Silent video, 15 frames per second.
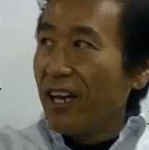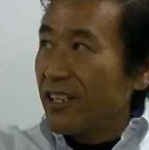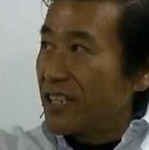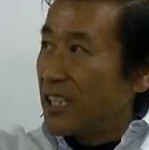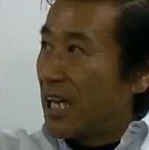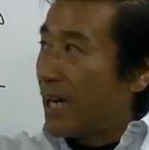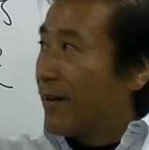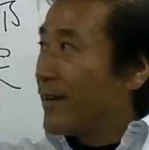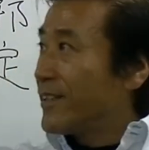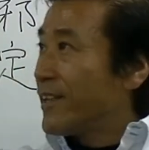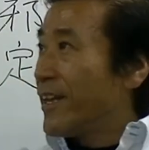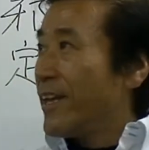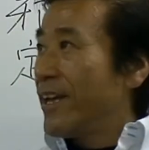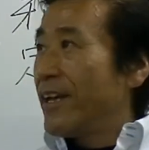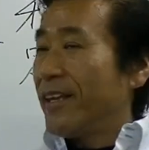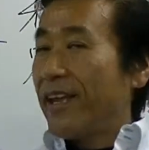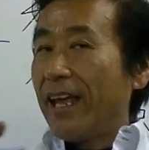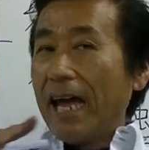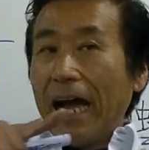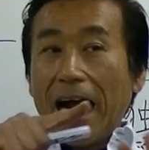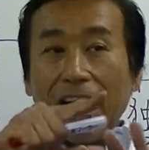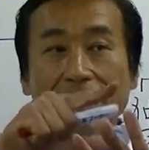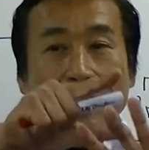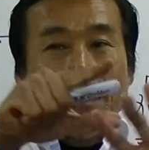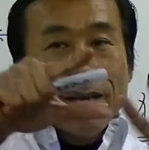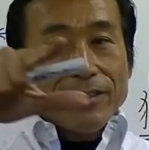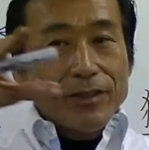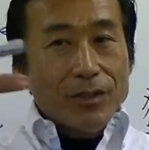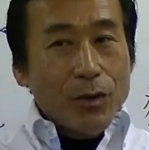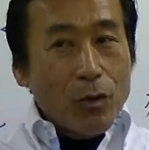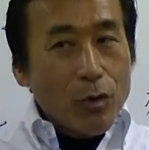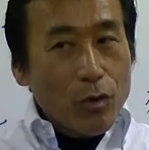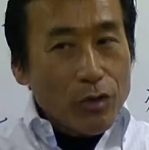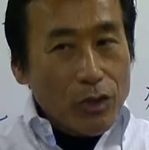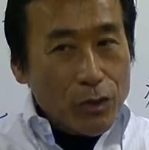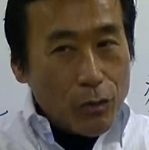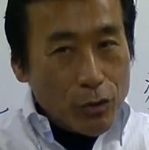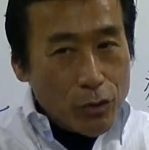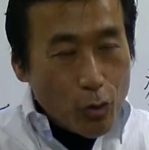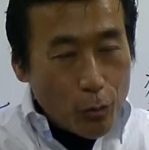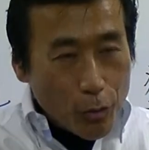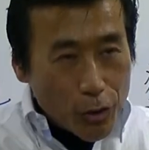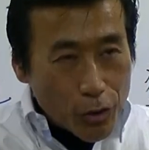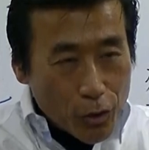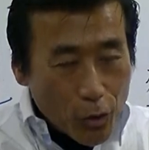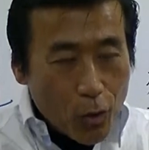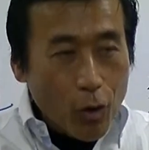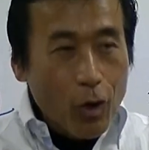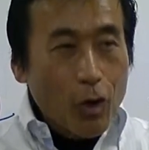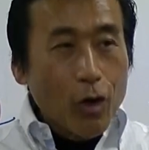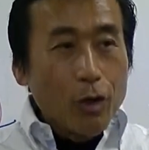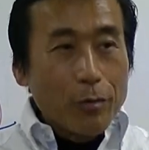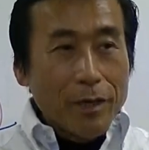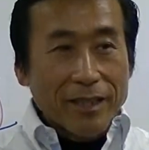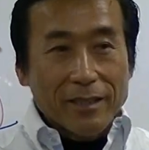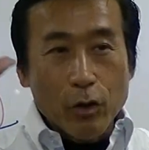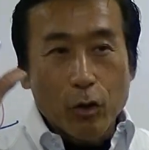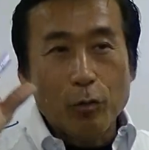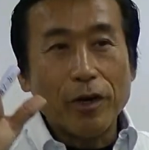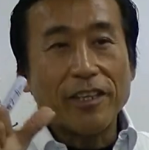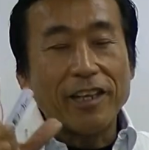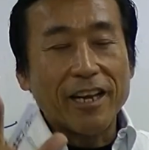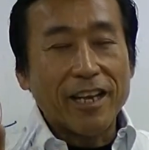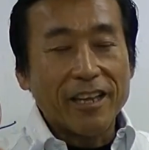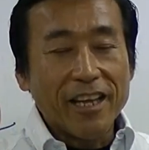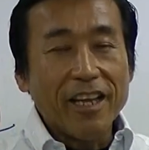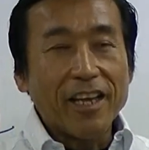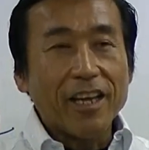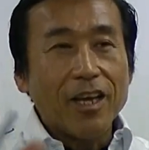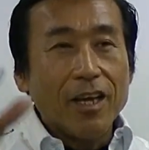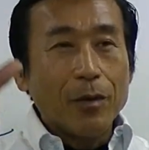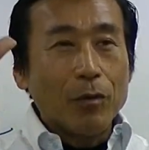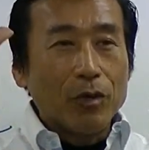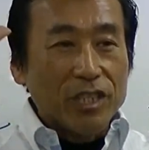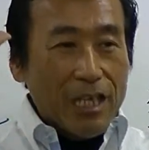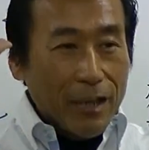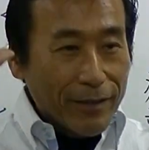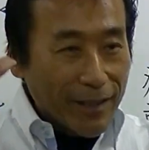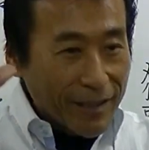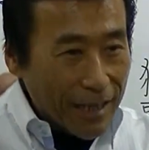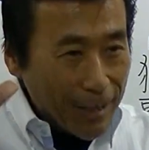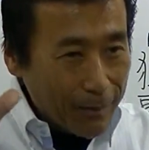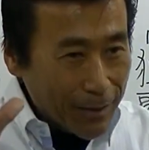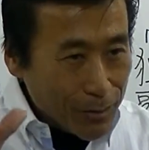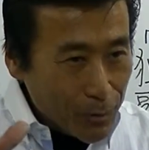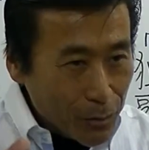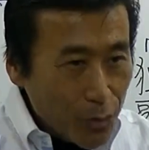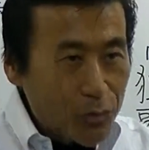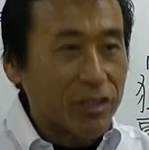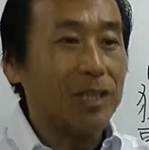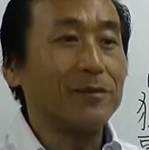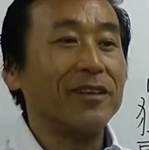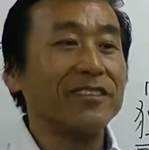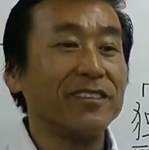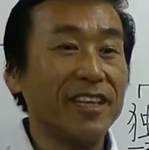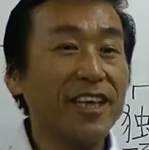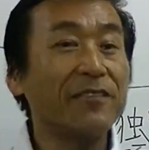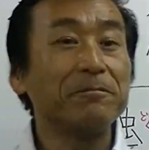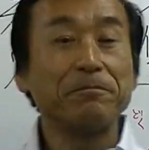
幸せでありますようにという思いを皆さん思えたらね幸せになりますよと教えますね。